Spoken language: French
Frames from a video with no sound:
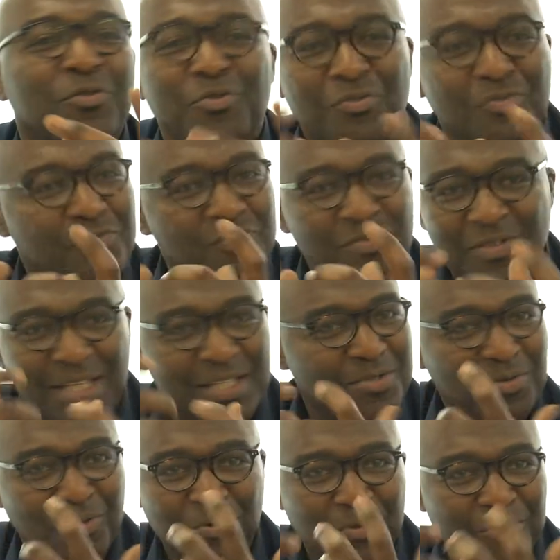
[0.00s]
une
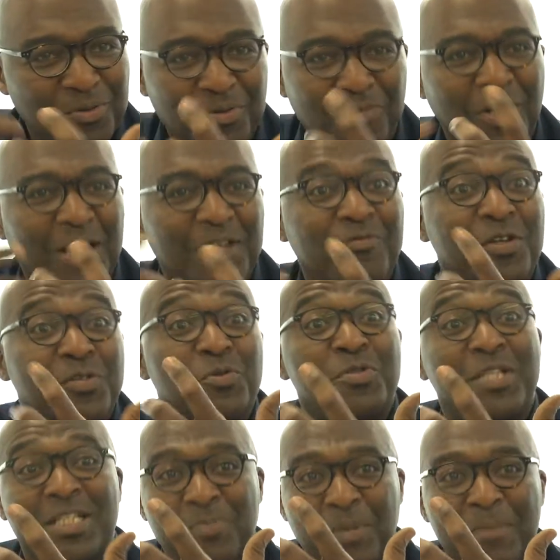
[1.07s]
question de, voilà, une façon de
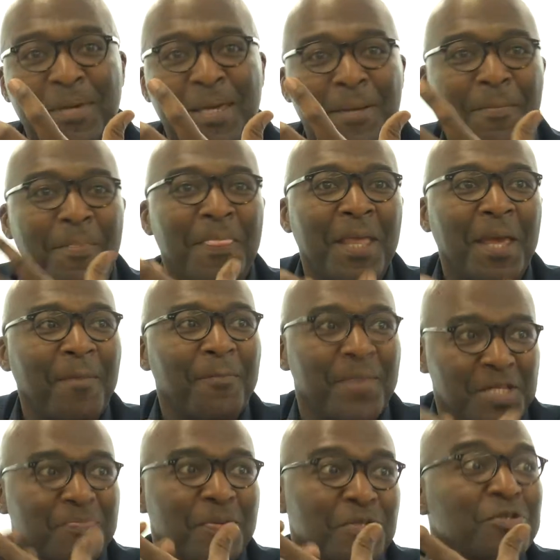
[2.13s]
s'exprimer.
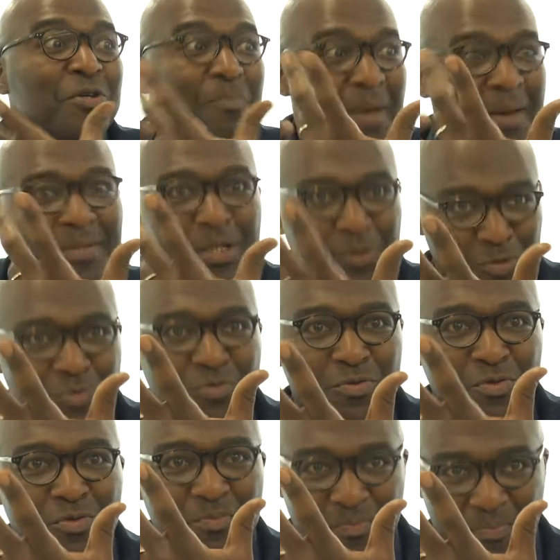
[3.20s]
Mais je pense que même
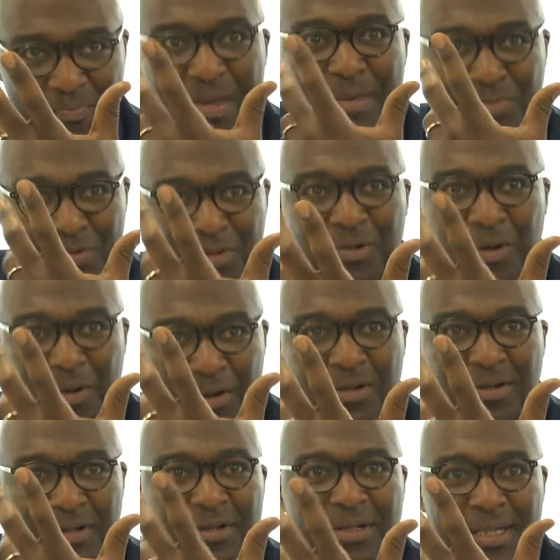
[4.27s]
là-dessus, même sur,
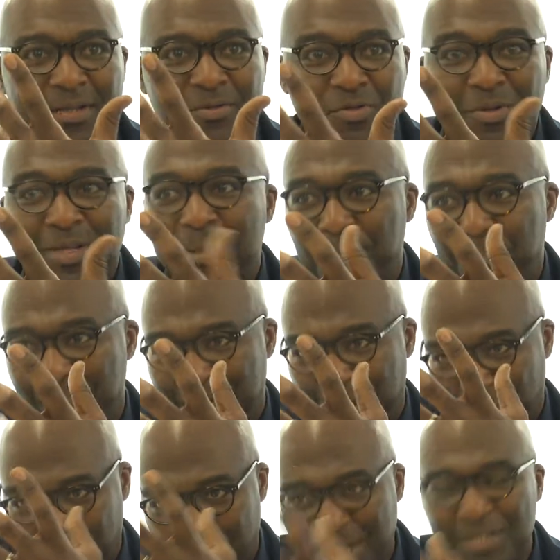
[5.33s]
sur les
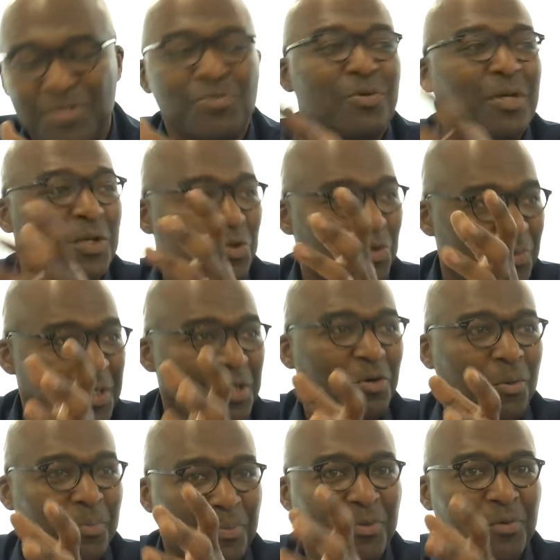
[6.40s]
relations économiques
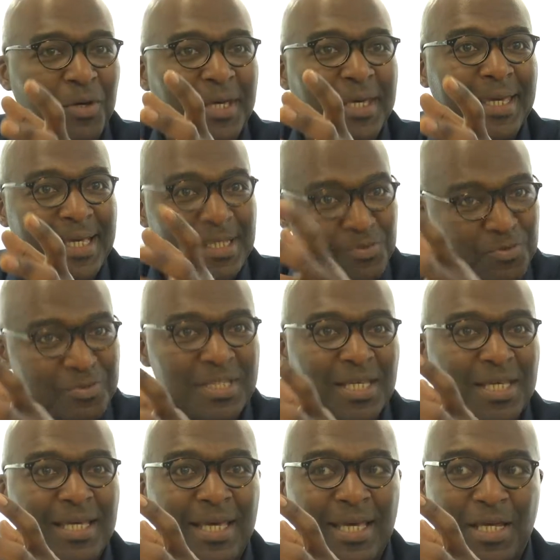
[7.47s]
qu'on peut
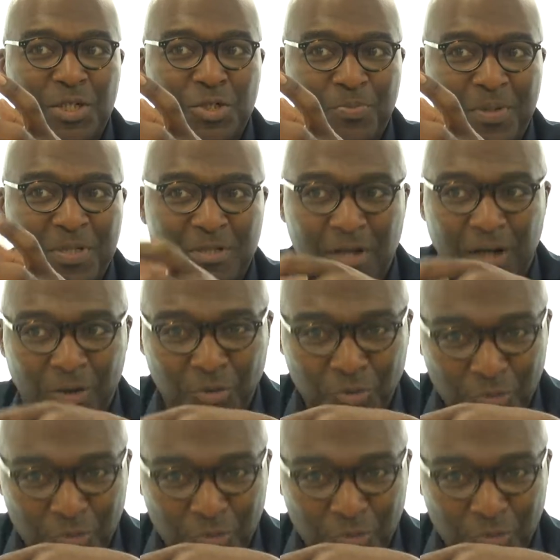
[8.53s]
étudier, je pense qu'en